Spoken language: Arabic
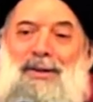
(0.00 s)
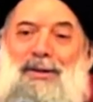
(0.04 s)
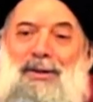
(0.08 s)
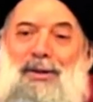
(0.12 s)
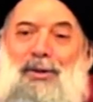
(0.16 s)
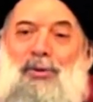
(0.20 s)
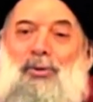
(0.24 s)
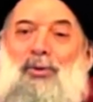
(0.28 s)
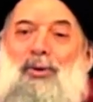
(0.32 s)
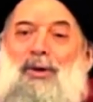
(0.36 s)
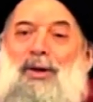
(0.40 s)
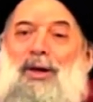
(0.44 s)

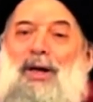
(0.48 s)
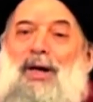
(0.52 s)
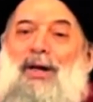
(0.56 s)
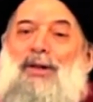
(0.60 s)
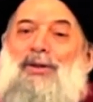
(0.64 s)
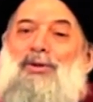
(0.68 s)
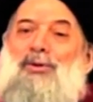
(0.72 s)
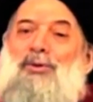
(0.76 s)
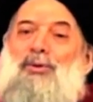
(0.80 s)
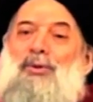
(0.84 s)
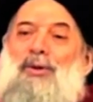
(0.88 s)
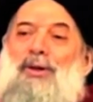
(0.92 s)
يقول
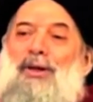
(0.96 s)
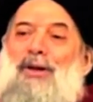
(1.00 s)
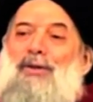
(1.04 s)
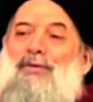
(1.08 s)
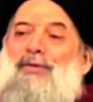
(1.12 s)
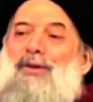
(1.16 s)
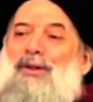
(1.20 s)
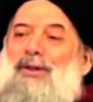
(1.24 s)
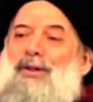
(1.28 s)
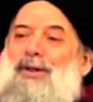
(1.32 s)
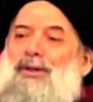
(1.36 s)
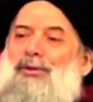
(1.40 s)
لها زولي
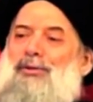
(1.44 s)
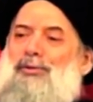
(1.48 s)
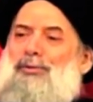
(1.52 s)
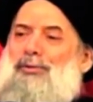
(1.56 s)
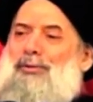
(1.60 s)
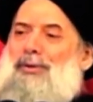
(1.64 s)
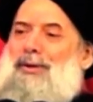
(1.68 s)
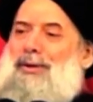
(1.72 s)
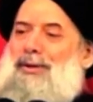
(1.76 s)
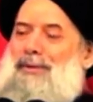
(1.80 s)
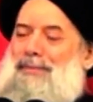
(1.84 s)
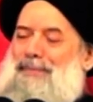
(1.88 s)

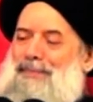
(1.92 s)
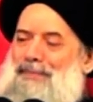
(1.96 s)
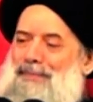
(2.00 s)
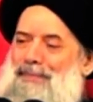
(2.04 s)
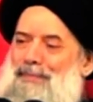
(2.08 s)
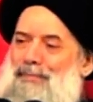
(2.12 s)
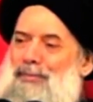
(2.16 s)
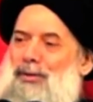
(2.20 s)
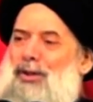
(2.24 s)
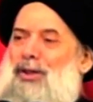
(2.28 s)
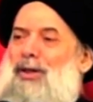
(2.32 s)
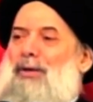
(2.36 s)
فتزول
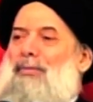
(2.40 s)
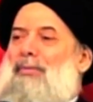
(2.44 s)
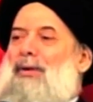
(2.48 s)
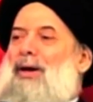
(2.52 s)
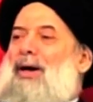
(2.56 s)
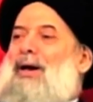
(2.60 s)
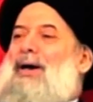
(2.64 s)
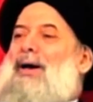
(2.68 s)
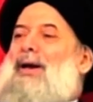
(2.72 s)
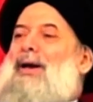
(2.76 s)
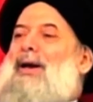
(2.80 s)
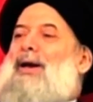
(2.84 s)
مثل
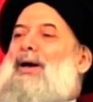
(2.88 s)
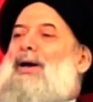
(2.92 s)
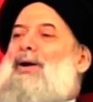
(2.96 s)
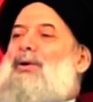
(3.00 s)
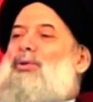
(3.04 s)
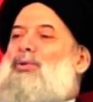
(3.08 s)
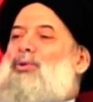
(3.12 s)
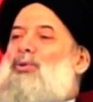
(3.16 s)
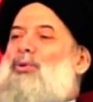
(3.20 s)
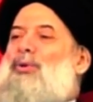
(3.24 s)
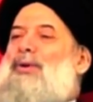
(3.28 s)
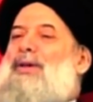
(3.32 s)
ما
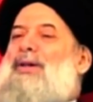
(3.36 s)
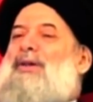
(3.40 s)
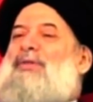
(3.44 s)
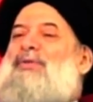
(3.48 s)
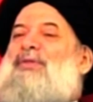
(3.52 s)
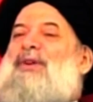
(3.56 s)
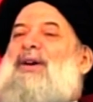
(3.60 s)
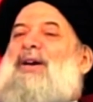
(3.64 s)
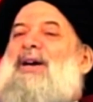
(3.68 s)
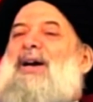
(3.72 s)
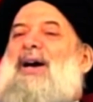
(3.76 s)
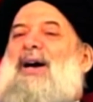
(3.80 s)
قالها كوني
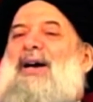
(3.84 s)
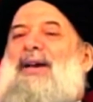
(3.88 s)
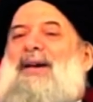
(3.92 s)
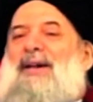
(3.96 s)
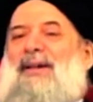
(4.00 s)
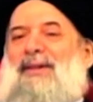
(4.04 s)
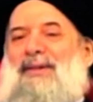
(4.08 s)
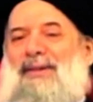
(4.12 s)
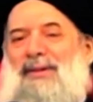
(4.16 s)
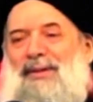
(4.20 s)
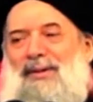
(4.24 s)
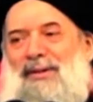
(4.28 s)

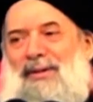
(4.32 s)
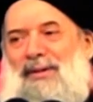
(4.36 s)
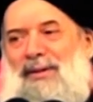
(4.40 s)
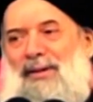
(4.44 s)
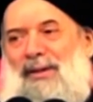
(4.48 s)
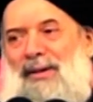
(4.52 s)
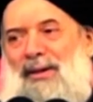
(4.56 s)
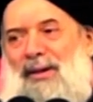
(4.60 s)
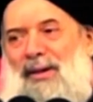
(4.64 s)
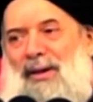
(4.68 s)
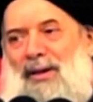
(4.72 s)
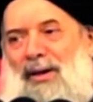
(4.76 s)
فكانت
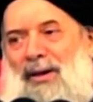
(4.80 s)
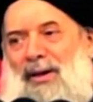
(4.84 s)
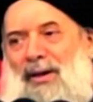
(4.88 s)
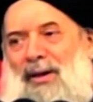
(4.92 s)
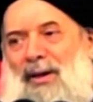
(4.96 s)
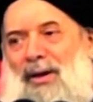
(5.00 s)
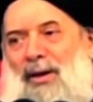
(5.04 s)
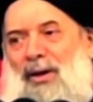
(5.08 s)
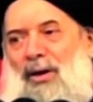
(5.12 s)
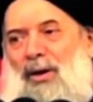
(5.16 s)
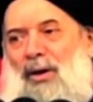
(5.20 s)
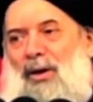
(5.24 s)

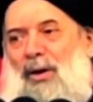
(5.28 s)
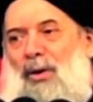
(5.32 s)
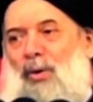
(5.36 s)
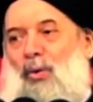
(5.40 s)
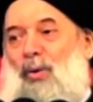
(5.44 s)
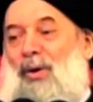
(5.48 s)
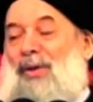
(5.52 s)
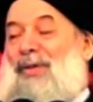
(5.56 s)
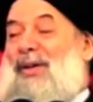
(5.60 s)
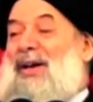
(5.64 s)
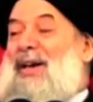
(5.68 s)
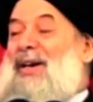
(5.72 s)

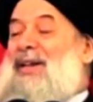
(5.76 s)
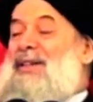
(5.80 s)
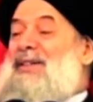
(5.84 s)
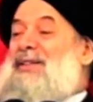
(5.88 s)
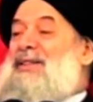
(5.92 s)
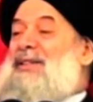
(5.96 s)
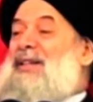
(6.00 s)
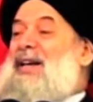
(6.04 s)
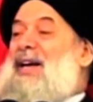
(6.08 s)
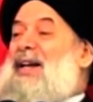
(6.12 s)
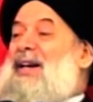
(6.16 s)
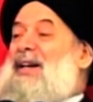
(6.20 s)
وإذا
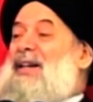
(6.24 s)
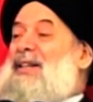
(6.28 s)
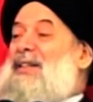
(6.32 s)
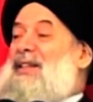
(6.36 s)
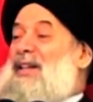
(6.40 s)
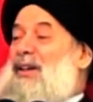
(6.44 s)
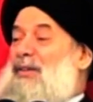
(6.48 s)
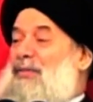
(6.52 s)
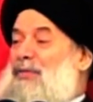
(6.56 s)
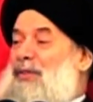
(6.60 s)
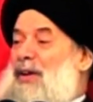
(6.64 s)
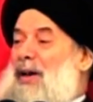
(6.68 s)
الإنسان
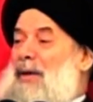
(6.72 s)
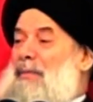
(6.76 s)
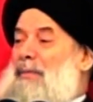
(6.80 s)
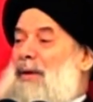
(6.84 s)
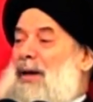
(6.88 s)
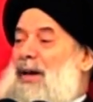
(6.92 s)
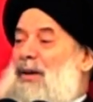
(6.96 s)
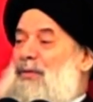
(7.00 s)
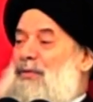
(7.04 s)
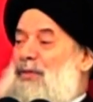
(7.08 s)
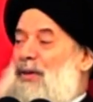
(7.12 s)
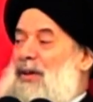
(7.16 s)
بده يفهم
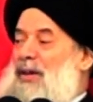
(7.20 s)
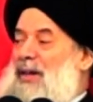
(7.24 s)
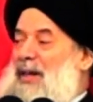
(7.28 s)
هال...